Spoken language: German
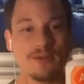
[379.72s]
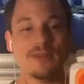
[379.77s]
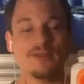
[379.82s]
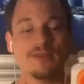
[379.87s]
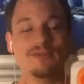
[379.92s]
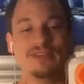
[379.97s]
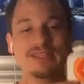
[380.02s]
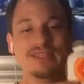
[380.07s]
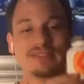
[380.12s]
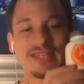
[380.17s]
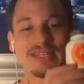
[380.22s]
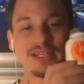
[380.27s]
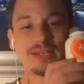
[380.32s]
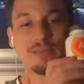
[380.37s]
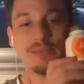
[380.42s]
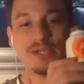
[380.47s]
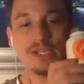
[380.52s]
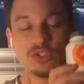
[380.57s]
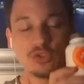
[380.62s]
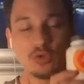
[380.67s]
Wie gesagt,
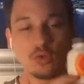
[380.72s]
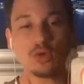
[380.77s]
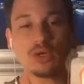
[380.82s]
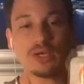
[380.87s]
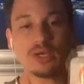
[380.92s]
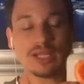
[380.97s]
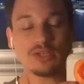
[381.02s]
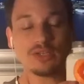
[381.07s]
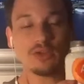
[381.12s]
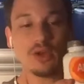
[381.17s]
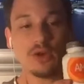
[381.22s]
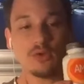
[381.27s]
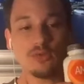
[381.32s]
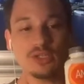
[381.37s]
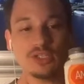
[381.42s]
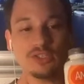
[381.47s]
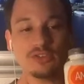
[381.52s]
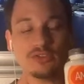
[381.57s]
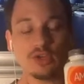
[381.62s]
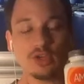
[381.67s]
Millionen an Dollar
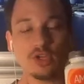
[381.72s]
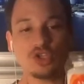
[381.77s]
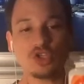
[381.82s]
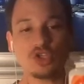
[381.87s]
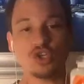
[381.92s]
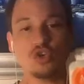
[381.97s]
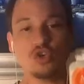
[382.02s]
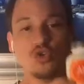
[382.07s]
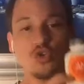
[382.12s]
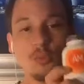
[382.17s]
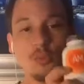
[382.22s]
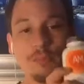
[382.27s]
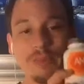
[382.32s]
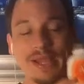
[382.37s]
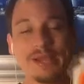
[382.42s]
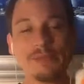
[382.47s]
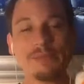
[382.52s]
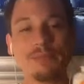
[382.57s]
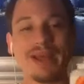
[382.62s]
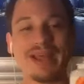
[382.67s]
Research,
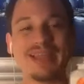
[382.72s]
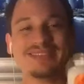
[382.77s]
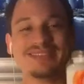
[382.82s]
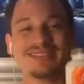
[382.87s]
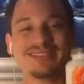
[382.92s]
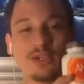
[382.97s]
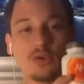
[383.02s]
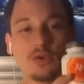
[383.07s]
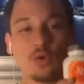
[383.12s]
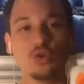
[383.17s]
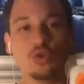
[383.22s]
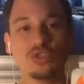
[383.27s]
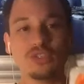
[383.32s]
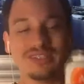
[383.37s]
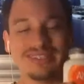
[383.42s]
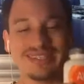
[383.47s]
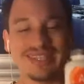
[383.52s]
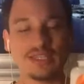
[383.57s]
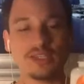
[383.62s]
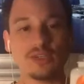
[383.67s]
Nobelpreis gekrönte
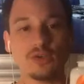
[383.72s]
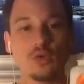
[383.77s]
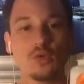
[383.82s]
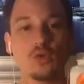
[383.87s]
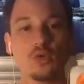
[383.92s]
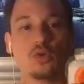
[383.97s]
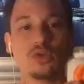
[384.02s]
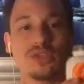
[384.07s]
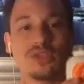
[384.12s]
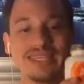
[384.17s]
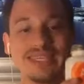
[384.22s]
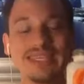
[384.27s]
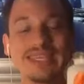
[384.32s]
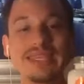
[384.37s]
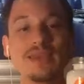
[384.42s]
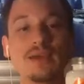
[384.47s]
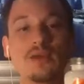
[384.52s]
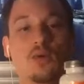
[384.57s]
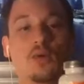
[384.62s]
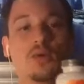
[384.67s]

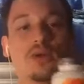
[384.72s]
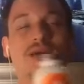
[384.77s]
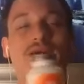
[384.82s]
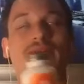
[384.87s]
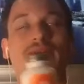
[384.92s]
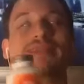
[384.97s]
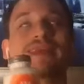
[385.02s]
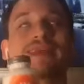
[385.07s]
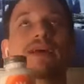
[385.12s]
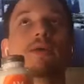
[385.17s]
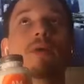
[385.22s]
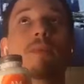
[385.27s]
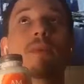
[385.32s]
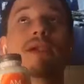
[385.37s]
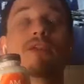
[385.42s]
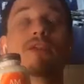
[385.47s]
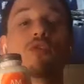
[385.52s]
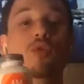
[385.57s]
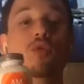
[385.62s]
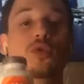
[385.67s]
Technologie oder sagen wir
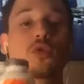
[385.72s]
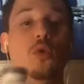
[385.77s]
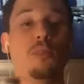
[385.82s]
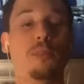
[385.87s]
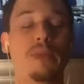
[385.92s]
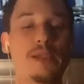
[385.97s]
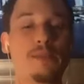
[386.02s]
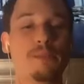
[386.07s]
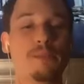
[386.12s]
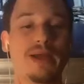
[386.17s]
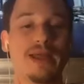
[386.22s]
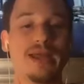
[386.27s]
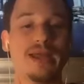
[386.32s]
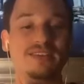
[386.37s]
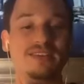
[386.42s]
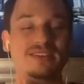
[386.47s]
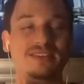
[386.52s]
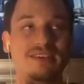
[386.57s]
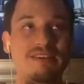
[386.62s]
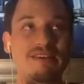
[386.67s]
mal so,
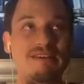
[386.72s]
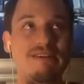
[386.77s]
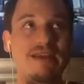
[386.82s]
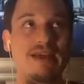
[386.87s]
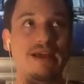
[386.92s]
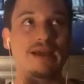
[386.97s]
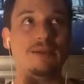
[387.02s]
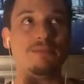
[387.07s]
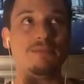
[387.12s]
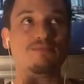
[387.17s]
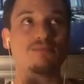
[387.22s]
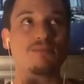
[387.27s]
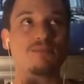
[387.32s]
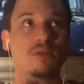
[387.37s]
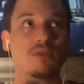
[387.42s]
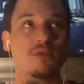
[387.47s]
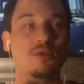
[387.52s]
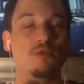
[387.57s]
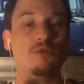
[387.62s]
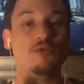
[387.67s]
Nobelpreis ähm,
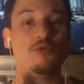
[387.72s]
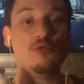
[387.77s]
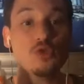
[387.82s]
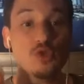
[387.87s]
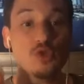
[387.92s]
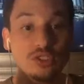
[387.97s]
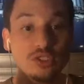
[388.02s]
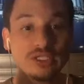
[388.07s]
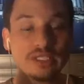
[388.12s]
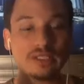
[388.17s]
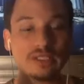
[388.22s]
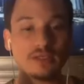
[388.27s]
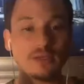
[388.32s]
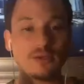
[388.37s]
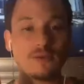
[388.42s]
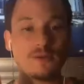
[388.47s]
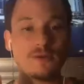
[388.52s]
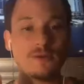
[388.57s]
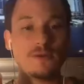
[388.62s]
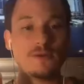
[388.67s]

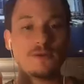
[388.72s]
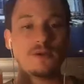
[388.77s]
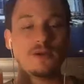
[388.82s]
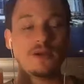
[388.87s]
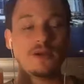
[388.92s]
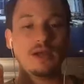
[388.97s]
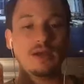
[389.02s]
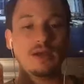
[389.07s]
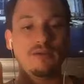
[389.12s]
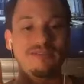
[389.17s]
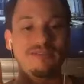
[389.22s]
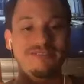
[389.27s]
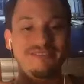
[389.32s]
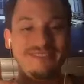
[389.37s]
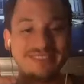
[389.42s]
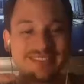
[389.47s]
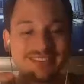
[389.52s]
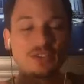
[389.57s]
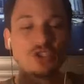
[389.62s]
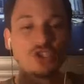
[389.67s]
würdige äh,
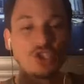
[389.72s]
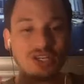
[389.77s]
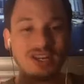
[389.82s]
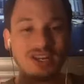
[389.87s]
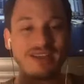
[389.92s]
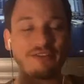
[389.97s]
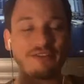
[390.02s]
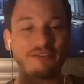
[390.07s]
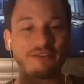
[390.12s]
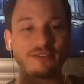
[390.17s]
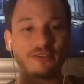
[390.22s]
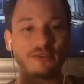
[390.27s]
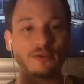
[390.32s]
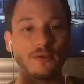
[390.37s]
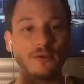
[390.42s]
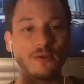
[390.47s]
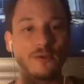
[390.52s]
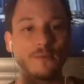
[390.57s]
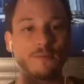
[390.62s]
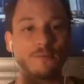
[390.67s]
Wissenschaft
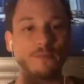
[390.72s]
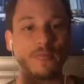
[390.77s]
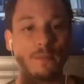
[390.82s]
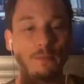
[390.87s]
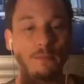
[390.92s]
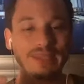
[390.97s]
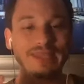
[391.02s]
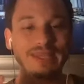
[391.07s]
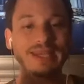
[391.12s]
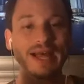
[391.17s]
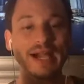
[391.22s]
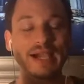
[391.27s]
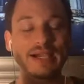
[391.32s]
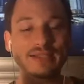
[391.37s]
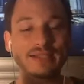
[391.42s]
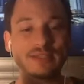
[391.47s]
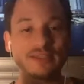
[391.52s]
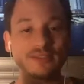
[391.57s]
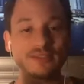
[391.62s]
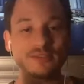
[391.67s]

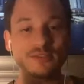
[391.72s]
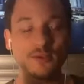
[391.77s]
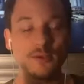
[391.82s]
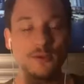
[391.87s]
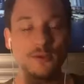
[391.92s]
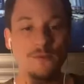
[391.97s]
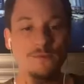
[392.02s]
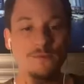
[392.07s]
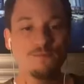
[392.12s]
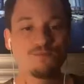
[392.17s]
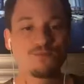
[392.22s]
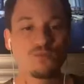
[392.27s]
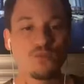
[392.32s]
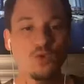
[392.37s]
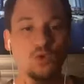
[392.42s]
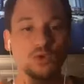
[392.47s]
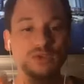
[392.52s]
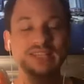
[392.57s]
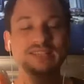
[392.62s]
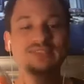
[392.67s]
beinhaltet.
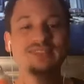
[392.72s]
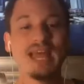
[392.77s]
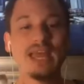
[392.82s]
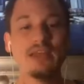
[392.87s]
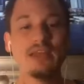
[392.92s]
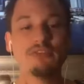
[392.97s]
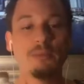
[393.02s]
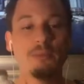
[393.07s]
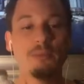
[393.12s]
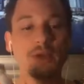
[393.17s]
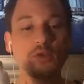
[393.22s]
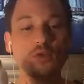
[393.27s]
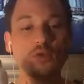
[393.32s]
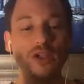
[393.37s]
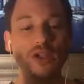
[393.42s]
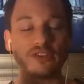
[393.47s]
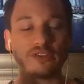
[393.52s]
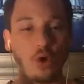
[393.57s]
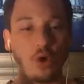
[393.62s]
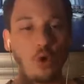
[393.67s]
Und das einfach mal nur
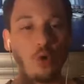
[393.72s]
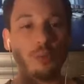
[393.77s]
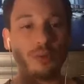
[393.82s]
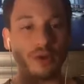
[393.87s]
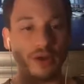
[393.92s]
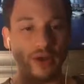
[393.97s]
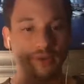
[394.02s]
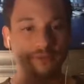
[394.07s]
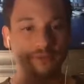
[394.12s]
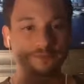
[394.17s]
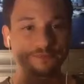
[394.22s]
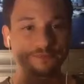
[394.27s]
als Opener.